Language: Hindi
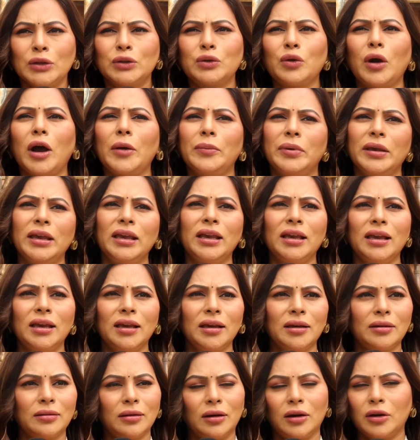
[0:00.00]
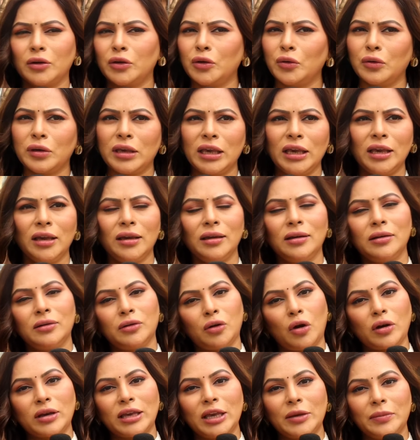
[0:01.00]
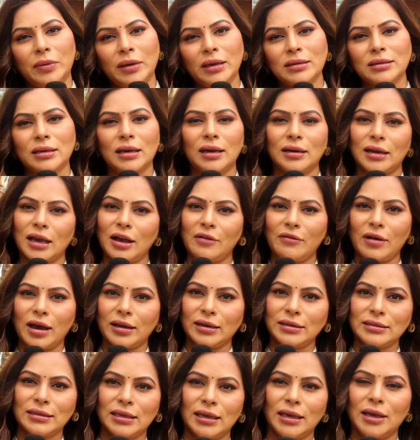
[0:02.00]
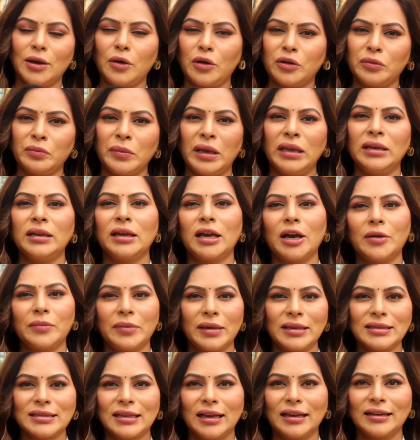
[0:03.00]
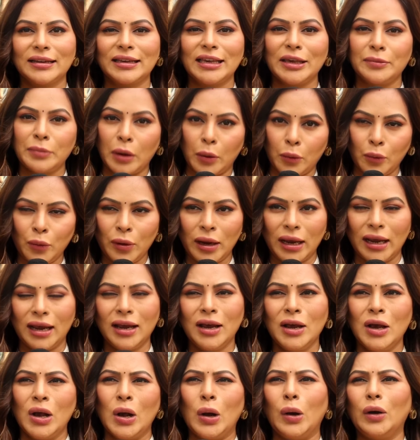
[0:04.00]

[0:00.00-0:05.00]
तो अभी क्योंकि रॉकी भी इस घर का वारिस है और मेन का भी इस घर की बहू है